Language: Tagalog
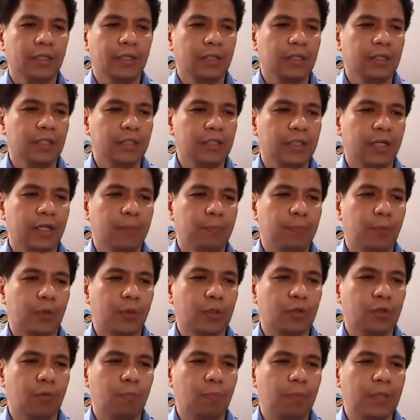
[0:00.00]
needed
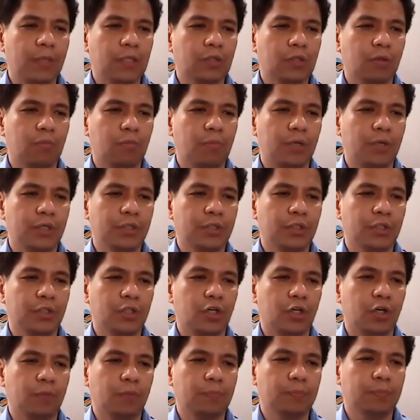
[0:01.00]
for complete
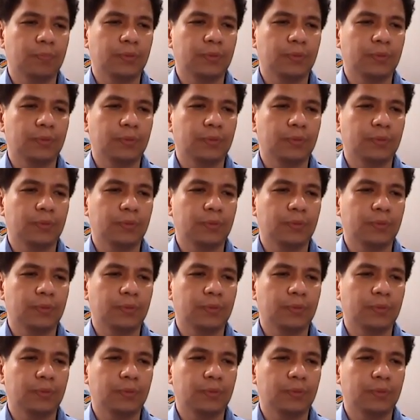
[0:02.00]
conversion of